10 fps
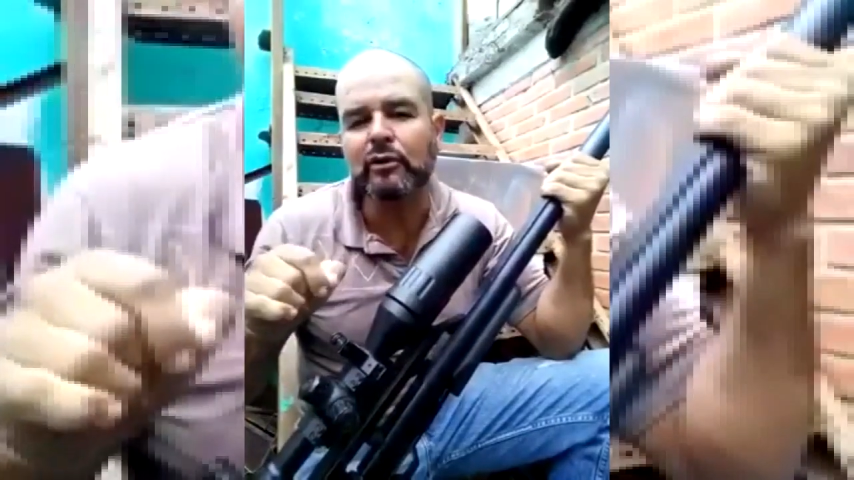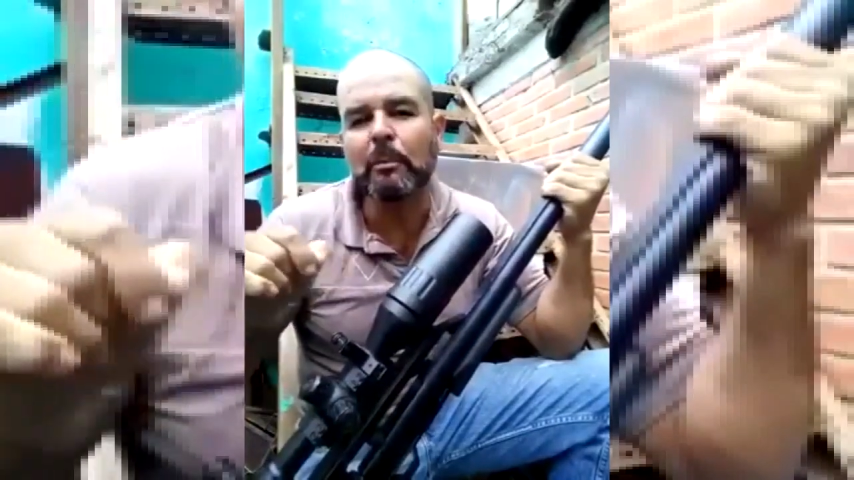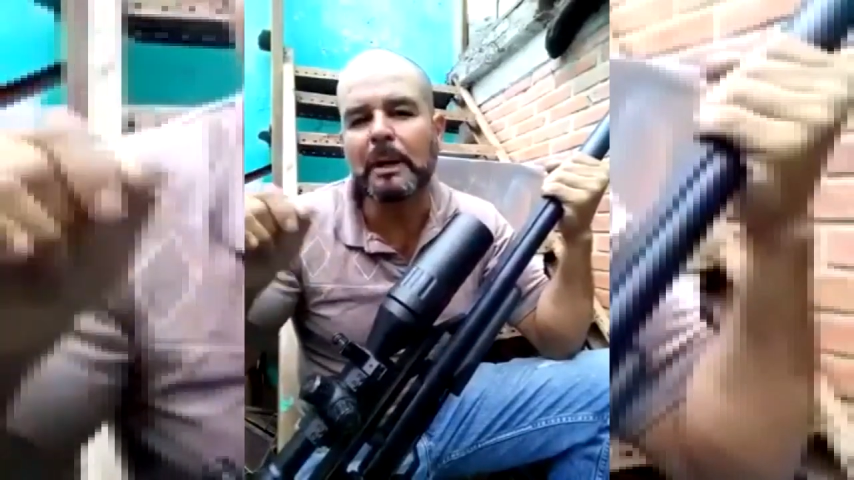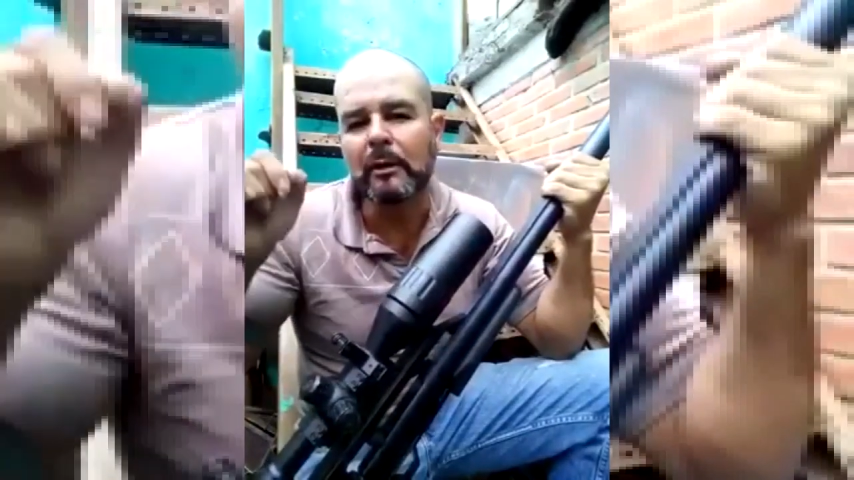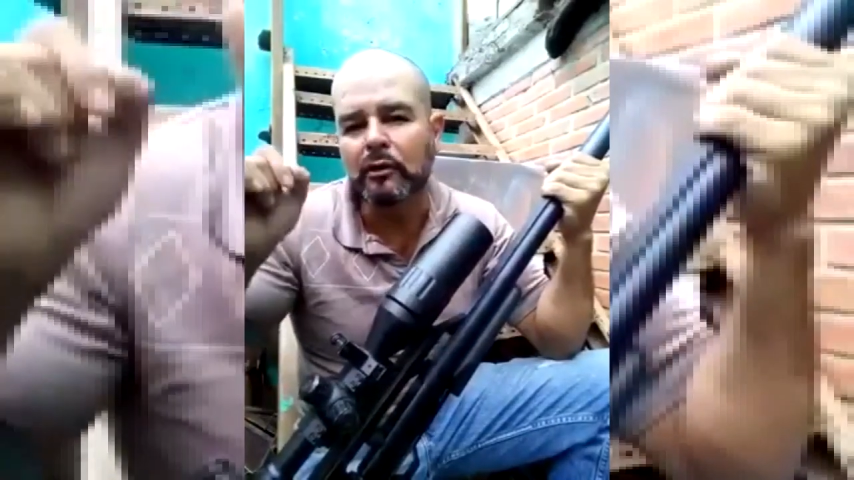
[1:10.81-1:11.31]
no
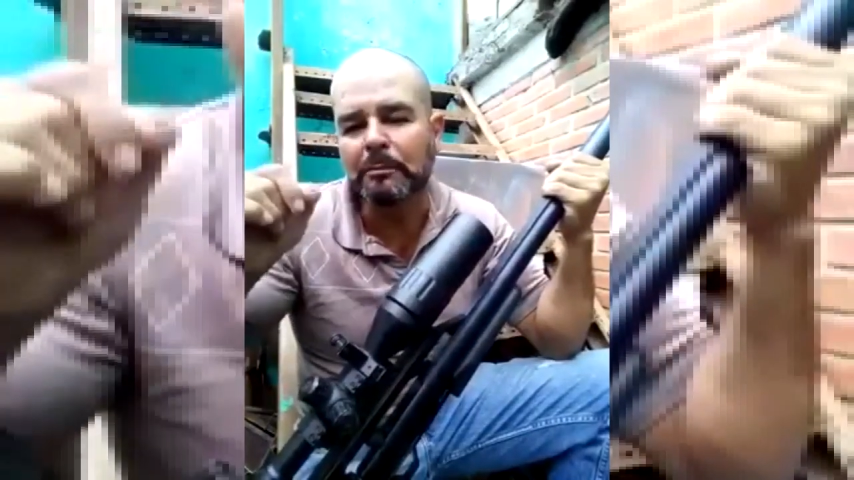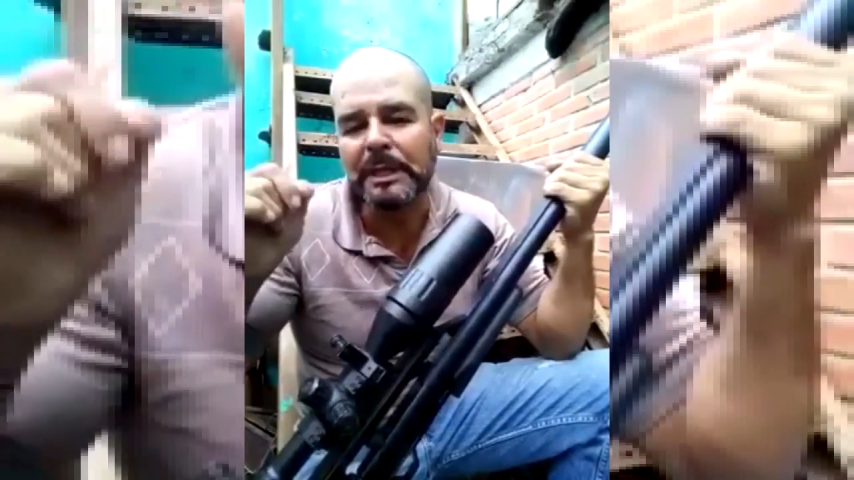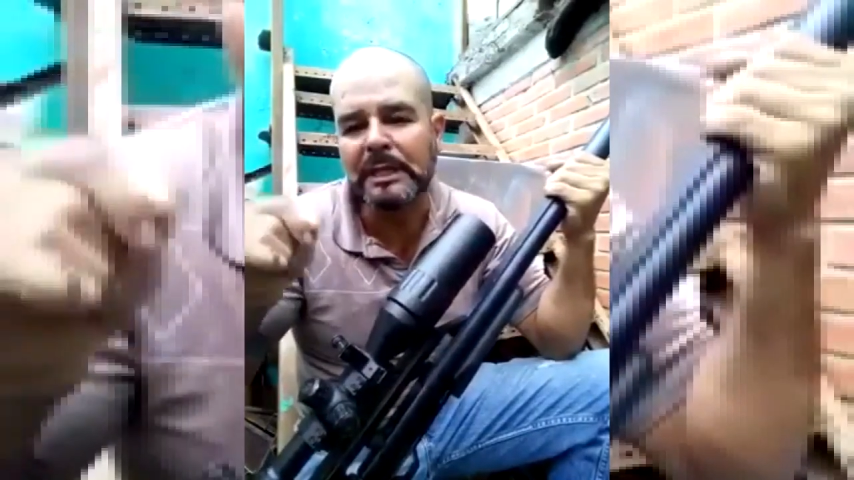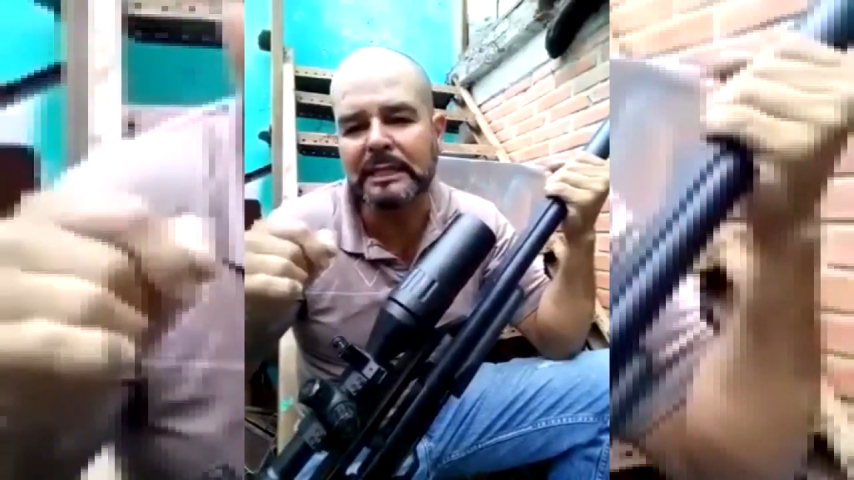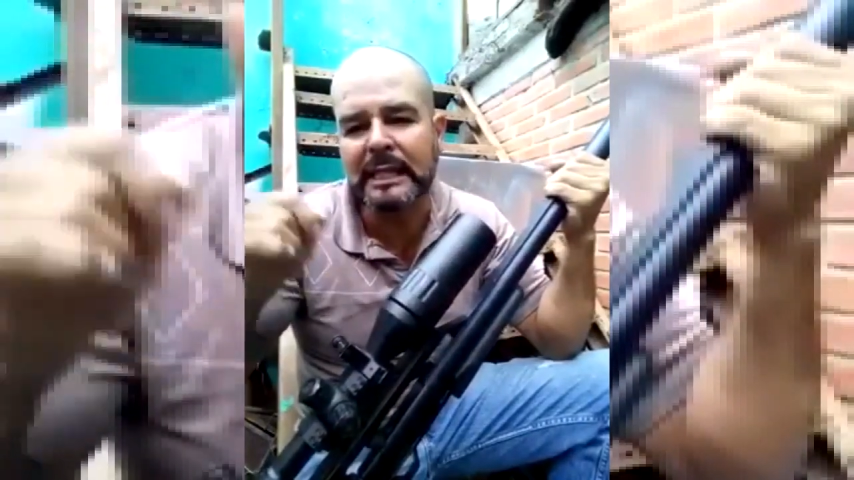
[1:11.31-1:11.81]
para los
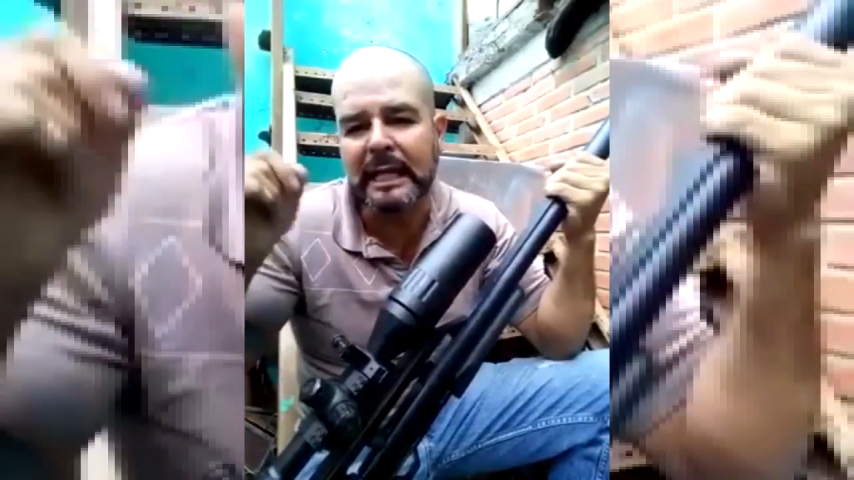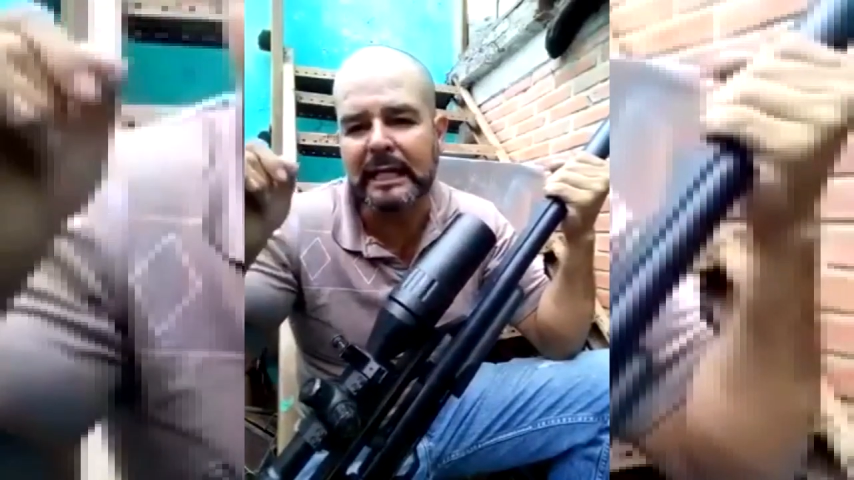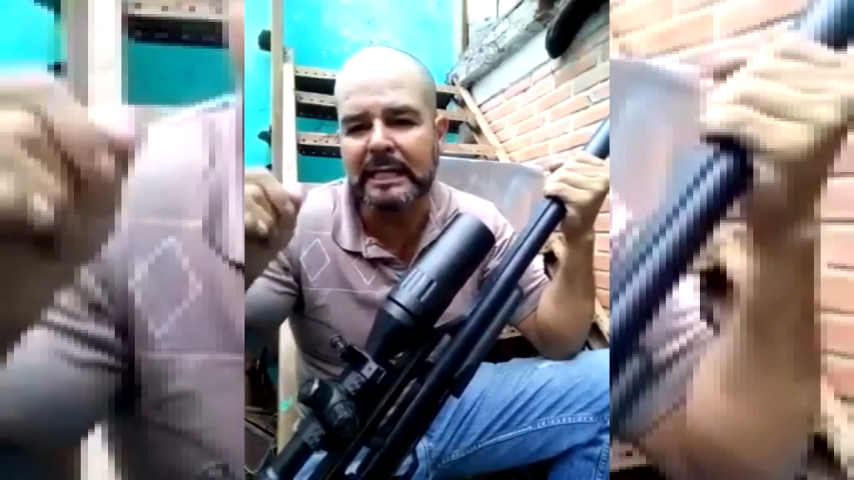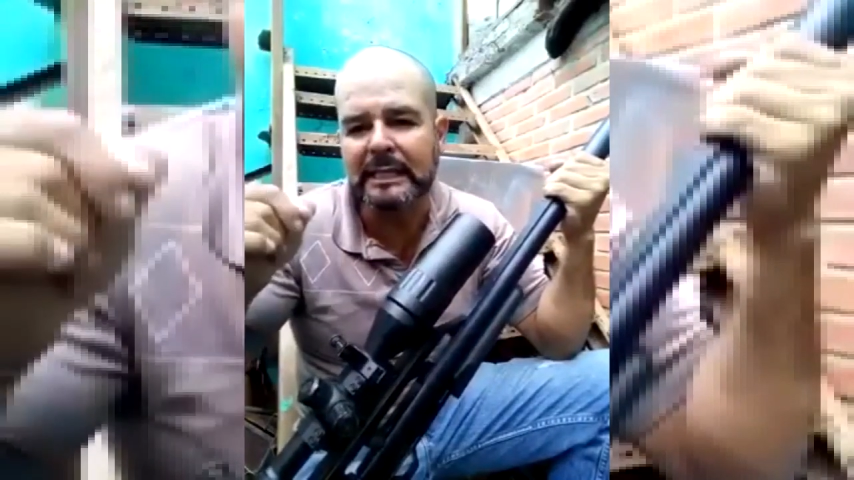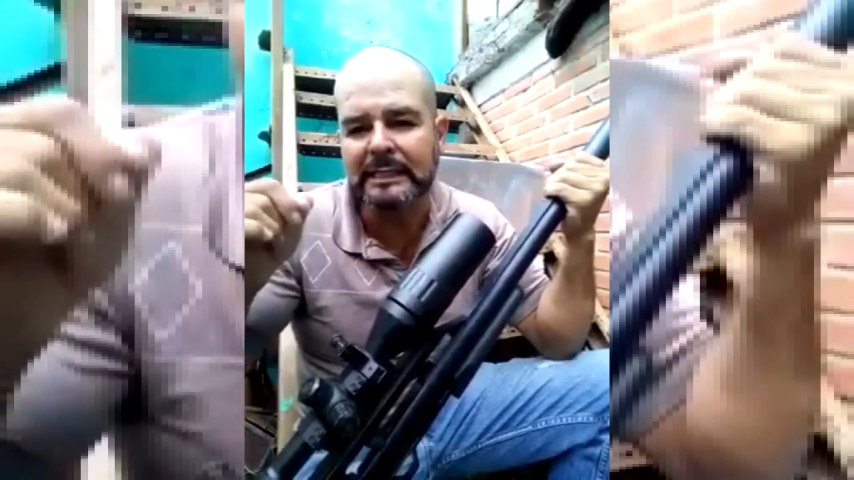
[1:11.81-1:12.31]
pinches
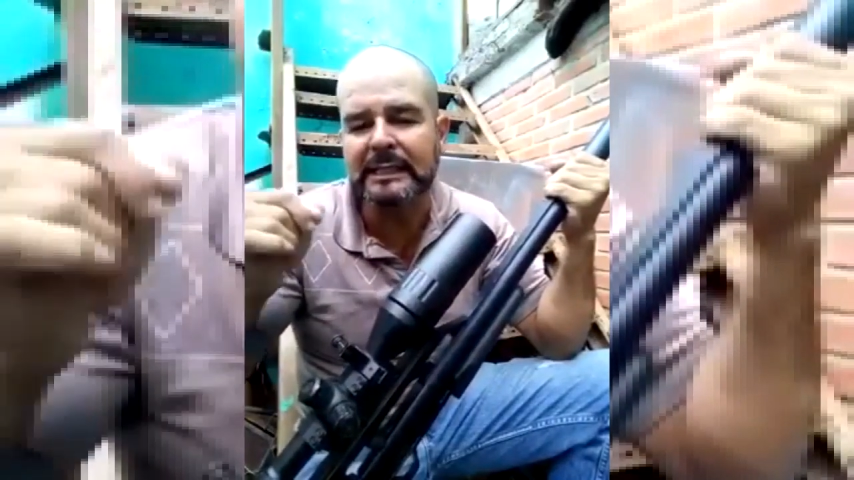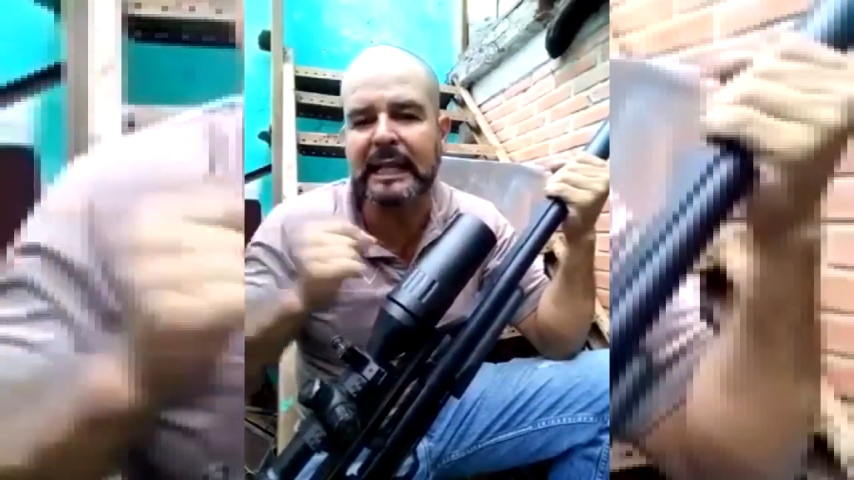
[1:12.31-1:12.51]
canadienses